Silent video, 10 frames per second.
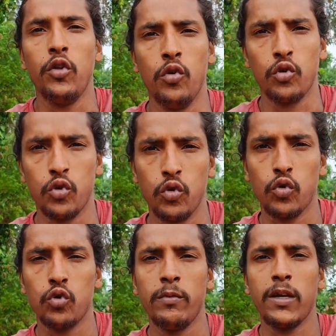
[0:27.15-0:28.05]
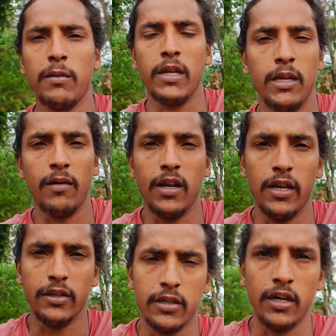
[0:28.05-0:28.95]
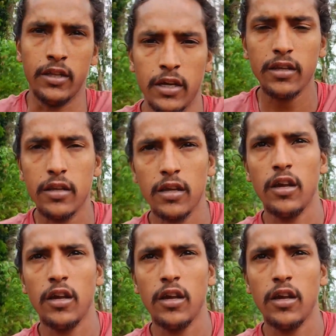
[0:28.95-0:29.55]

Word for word: दोस्तों सुबह के बजने वाले हैं साढ़े दस